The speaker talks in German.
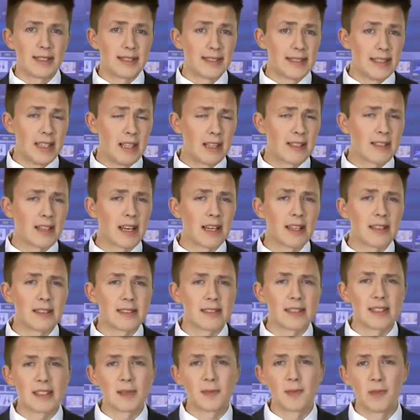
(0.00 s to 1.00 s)
Ziel sei
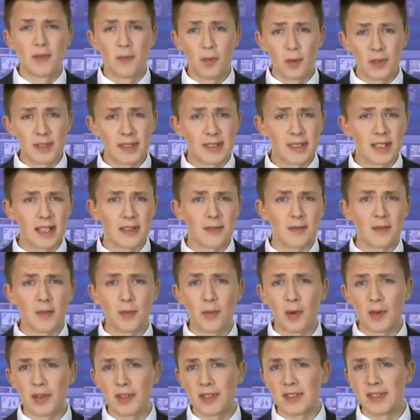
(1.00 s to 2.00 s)
es, das Bewusstsein
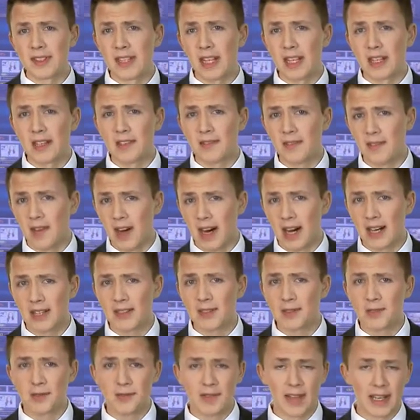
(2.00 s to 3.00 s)
für potenzielle
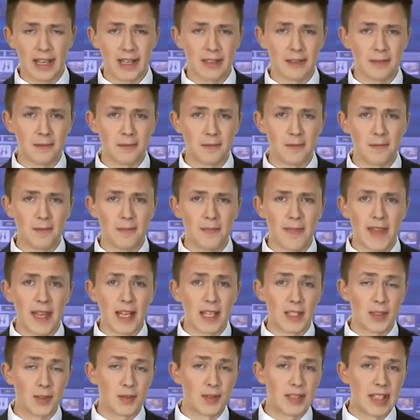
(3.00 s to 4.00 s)
Gefahren zu wecken.
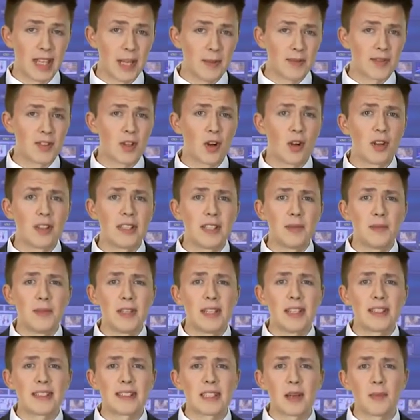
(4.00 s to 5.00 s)
Zudem sollen die
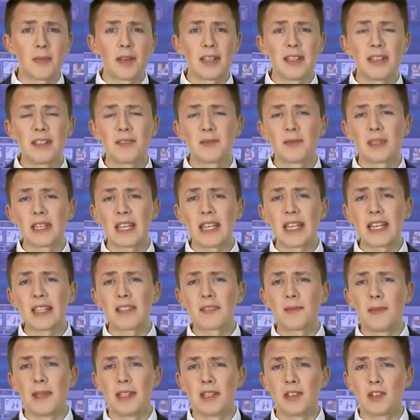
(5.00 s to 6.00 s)
Minister bei diesem
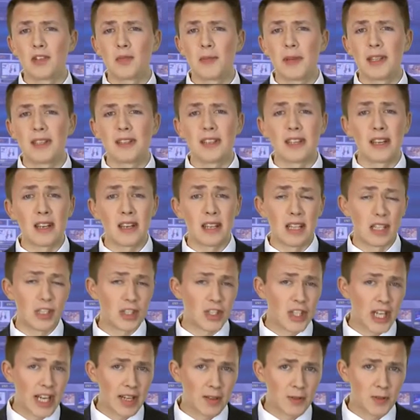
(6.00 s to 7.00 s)
Kriegsmanagement ihre
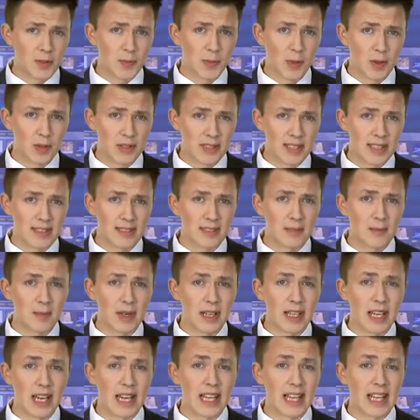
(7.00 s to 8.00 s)
Entscheidungsprozesse
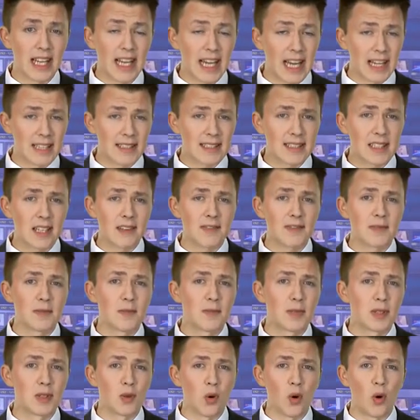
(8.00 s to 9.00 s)
bei einer
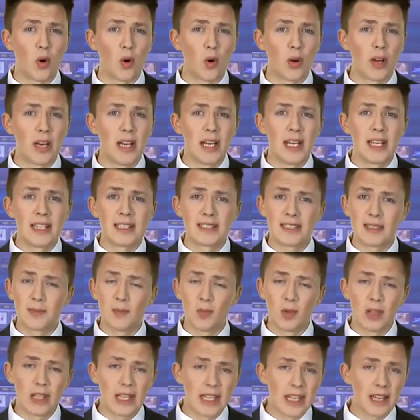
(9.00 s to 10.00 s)
ernsthaften Bedrohung
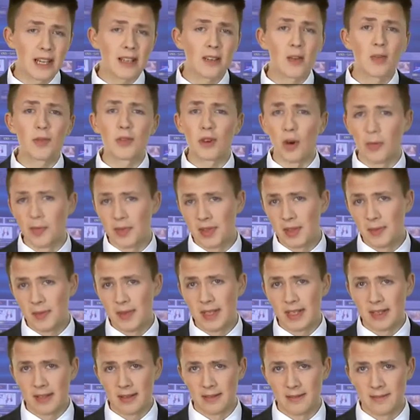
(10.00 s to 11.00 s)
simulieren und
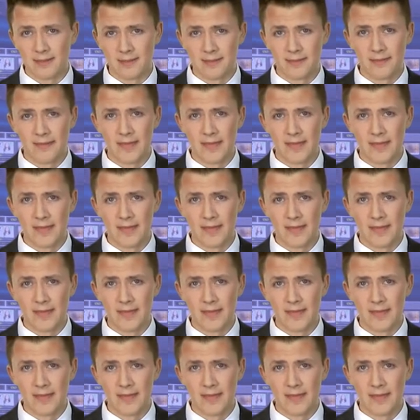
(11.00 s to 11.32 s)
optimieren.